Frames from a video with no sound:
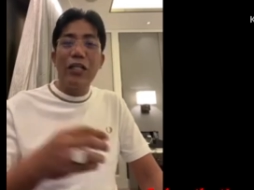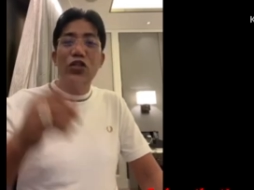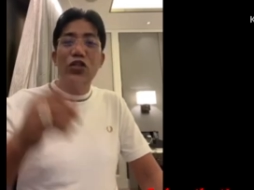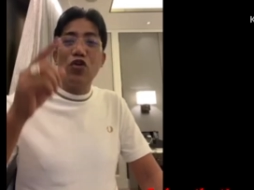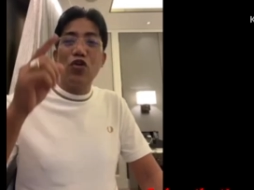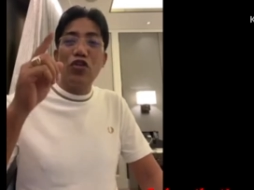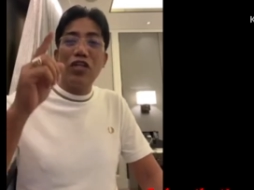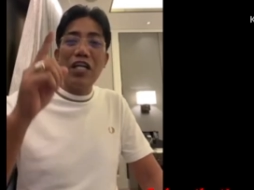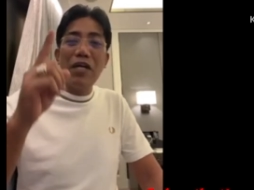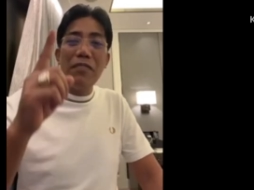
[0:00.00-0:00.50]

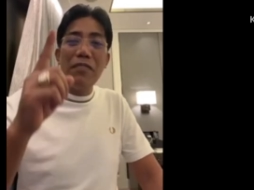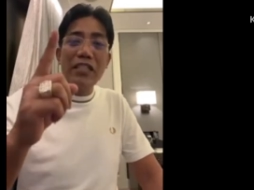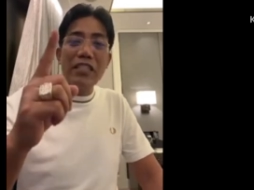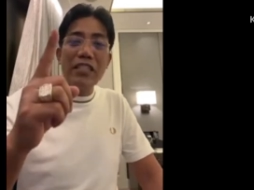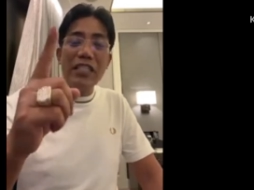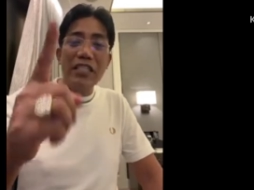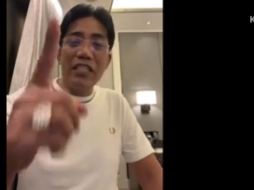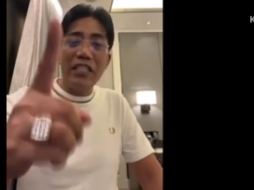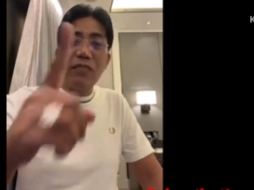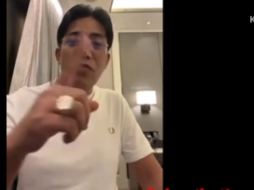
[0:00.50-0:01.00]
Doon ka
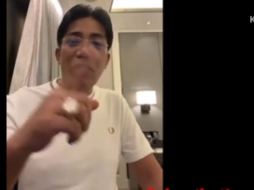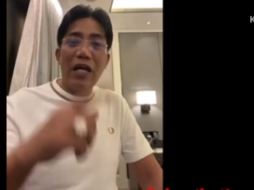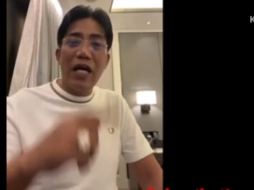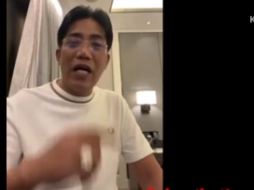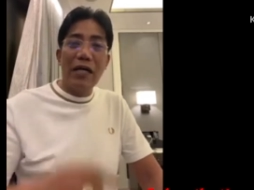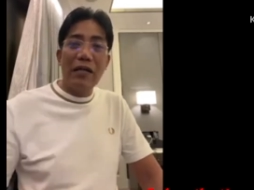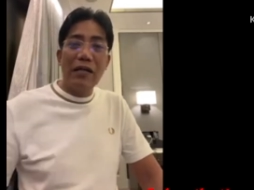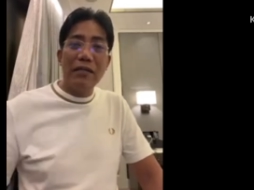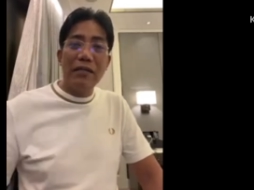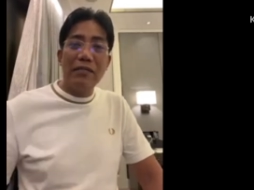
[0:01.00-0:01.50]

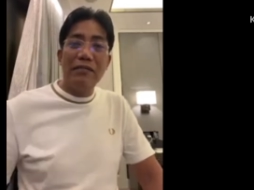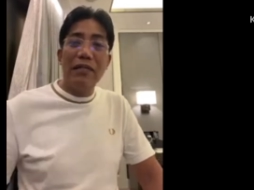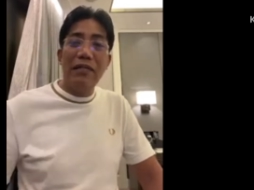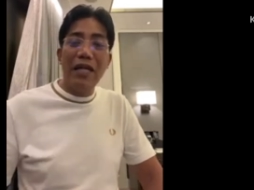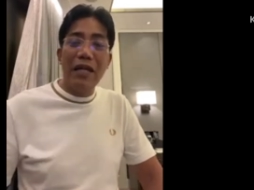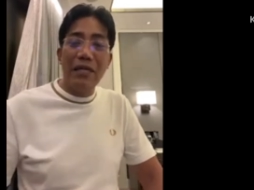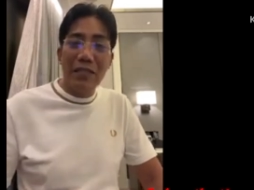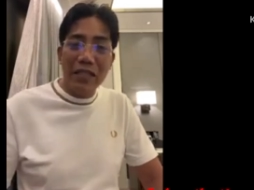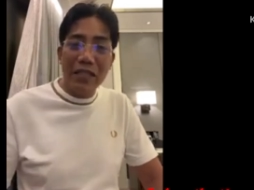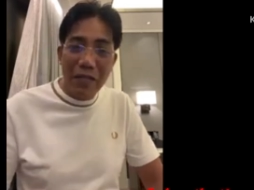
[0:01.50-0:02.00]
magsisimulang
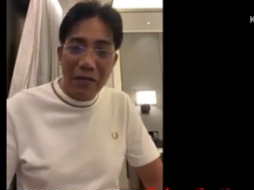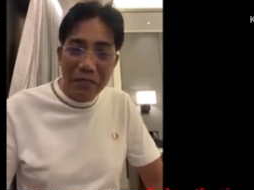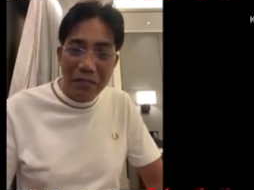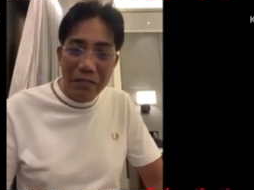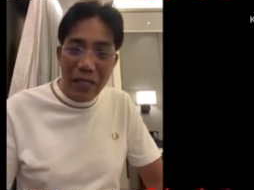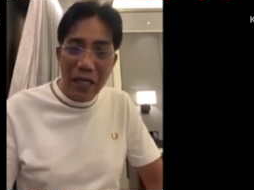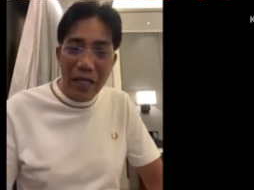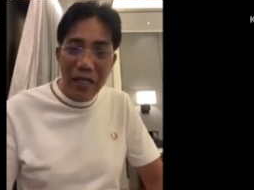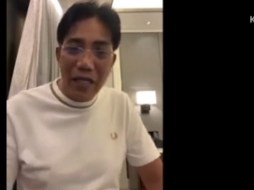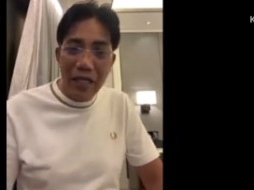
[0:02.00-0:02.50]
maging
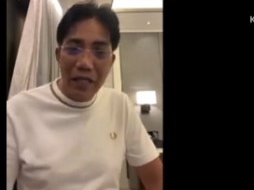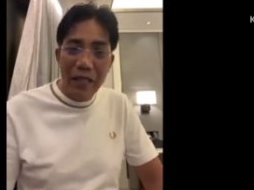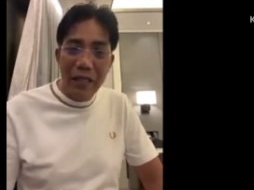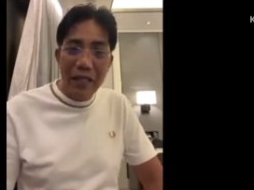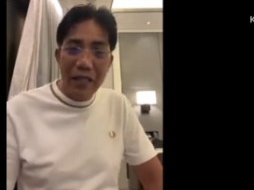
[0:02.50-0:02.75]
matagumpay.